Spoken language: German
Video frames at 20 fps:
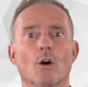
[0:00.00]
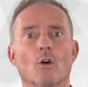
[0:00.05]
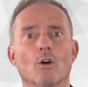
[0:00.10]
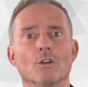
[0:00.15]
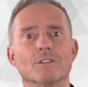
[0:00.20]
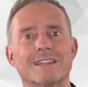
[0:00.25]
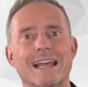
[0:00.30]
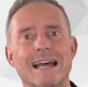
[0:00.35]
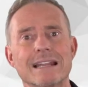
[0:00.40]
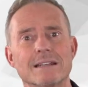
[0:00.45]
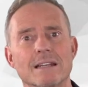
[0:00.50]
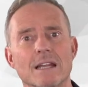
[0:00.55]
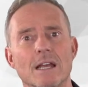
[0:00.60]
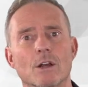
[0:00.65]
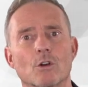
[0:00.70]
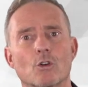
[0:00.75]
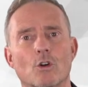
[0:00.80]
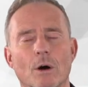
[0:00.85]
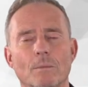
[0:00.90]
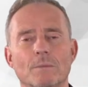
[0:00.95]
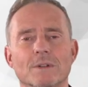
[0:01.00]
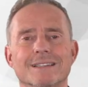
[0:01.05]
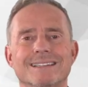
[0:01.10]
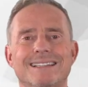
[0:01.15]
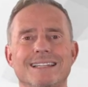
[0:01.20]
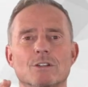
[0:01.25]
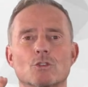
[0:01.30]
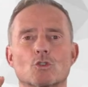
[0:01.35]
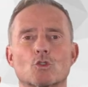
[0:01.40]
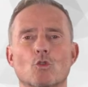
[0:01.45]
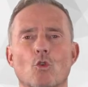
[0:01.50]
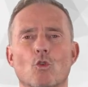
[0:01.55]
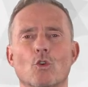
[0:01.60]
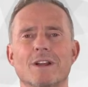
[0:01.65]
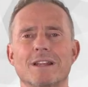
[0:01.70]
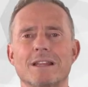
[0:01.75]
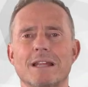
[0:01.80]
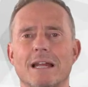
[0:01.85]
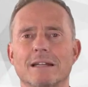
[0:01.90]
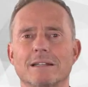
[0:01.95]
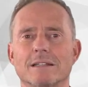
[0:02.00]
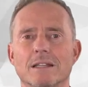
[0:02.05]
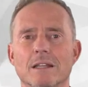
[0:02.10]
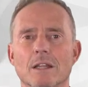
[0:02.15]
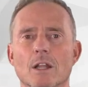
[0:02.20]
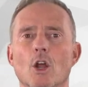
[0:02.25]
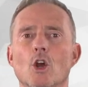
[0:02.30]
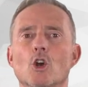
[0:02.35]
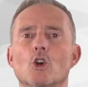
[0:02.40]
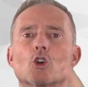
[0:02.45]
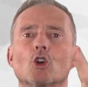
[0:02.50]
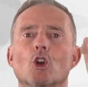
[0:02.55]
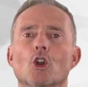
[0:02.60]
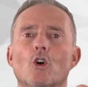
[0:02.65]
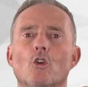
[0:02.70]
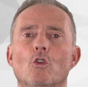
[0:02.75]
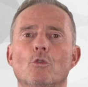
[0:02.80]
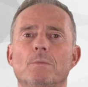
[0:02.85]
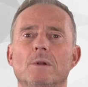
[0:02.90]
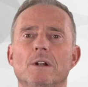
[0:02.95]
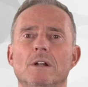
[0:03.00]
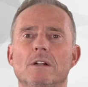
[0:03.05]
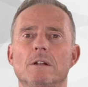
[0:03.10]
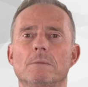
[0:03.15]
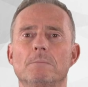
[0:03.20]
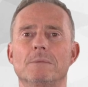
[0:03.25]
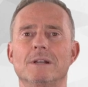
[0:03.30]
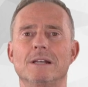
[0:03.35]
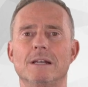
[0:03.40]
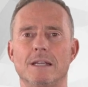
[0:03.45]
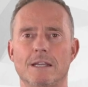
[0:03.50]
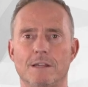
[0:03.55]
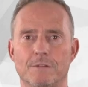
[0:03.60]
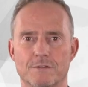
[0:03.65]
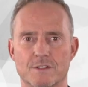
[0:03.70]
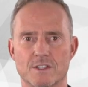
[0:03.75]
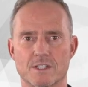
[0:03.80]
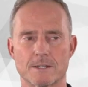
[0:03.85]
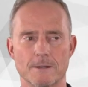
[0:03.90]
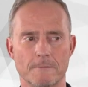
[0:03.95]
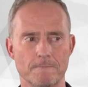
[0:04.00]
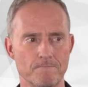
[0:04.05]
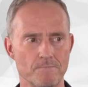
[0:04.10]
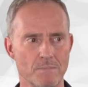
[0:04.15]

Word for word: Und dann kommen die sogenannten Global Beliefs.